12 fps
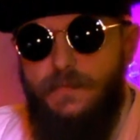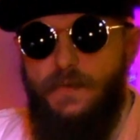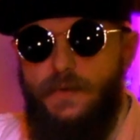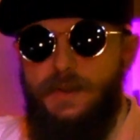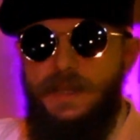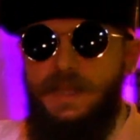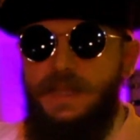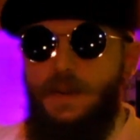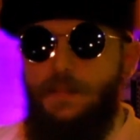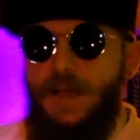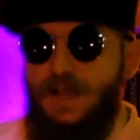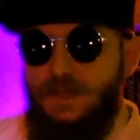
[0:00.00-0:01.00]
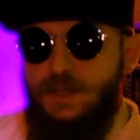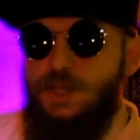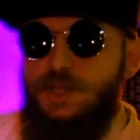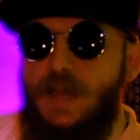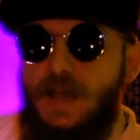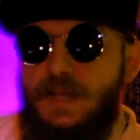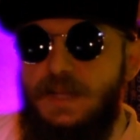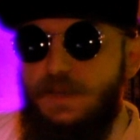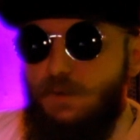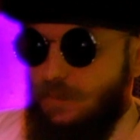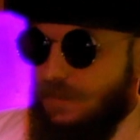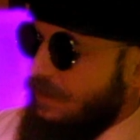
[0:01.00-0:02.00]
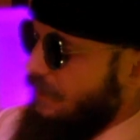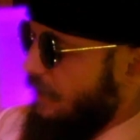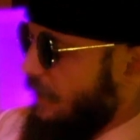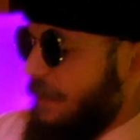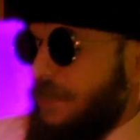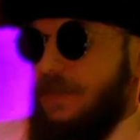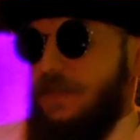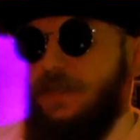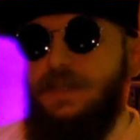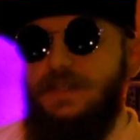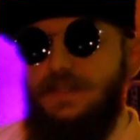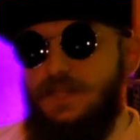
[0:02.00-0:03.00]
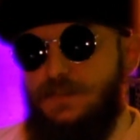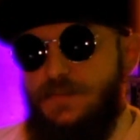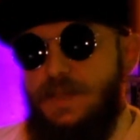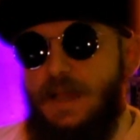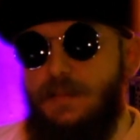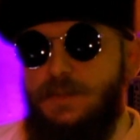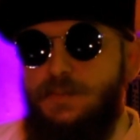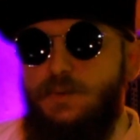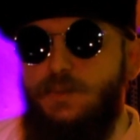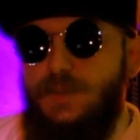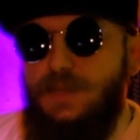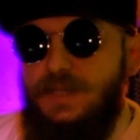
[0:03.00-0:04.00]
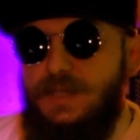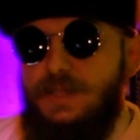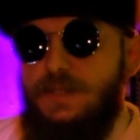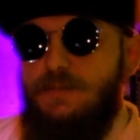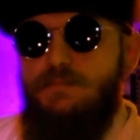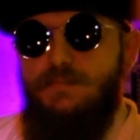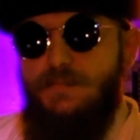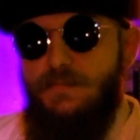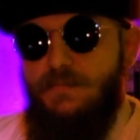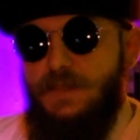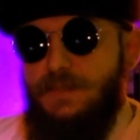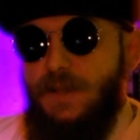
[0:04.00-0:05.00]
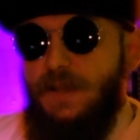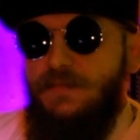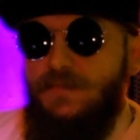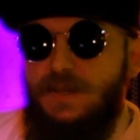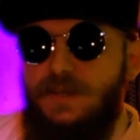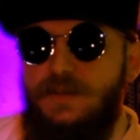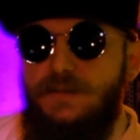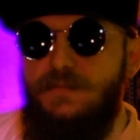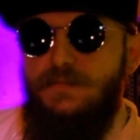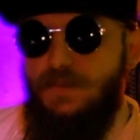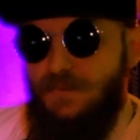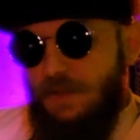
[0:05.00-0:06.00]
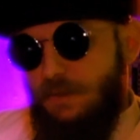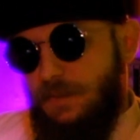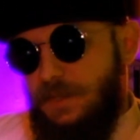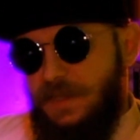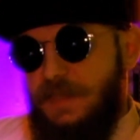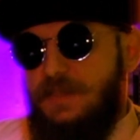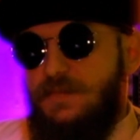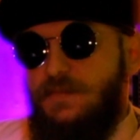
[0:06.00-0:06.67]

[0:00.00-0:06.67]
von eher praktischen Erklärungen, deswegen habe ich mir überlegt, was machen wir? Wir werden über die nächsten